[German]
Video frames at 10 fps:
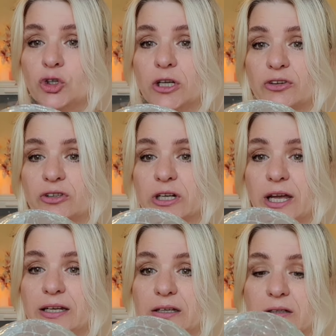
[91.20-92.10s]
Da sind
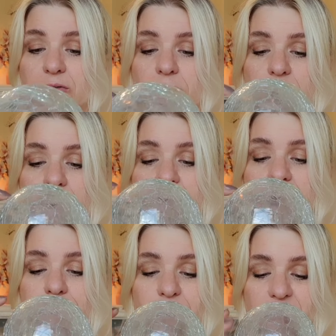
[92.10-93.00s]
kleine, eine kleine
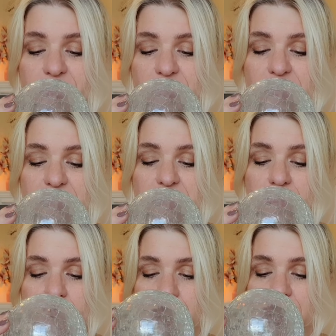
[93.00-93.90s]
Lampe ist da
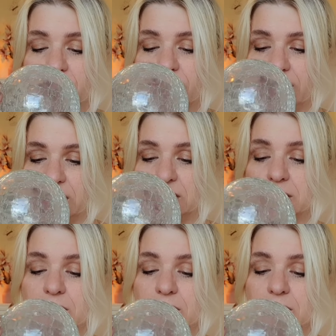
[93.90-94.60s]
drin oder zwei.